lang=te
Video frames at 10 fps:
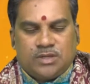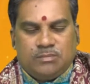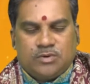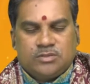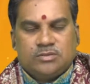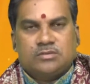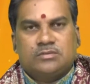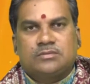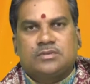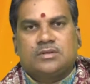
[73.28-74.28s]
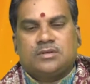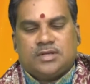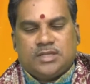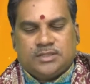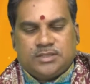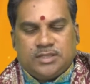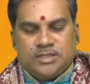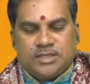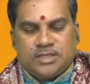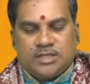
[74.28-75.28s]
అమృతయోగం రాత్రి
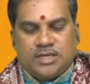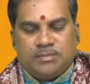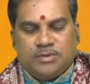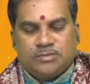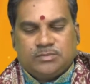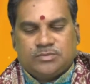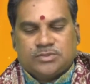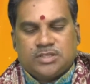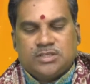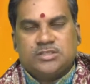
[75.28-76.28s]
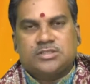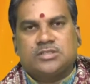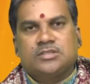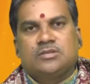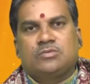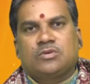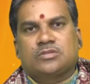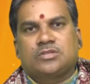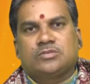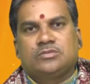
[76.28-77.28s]
ఐదు గంటల యాభై తొమ్మిది నిమిషాల నుంచి
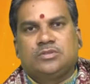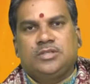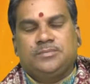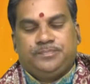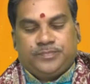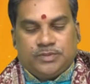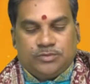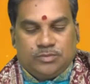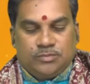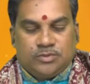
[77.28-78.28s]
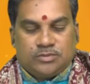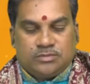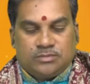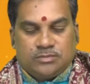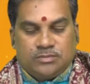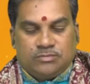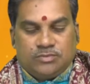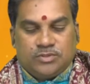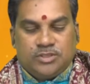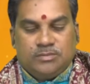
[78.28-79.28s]
కొనసాగుతుంది దుర్ముహూర్తం
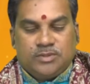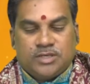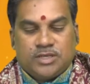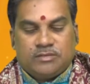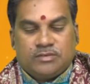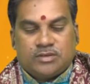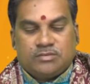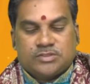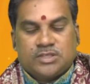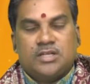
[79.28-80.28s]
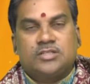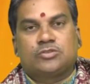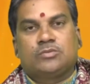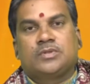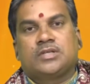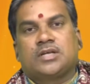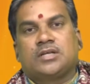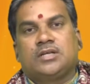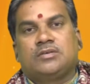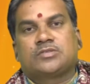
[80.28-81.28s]
ఉదయం ఎనిమిది గంటల ఇరవై ఒక్క నిమిషాల నుంచి తొమ్మిది గంటల
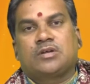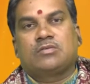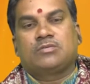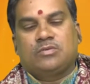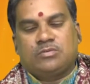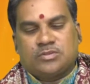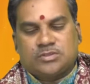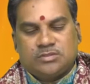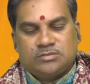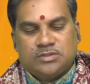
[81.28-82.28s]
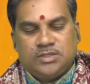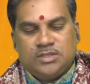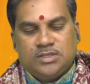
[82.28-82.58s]
ఏడు నిమిషాల వరకు కూడా కొనసాగుతుంది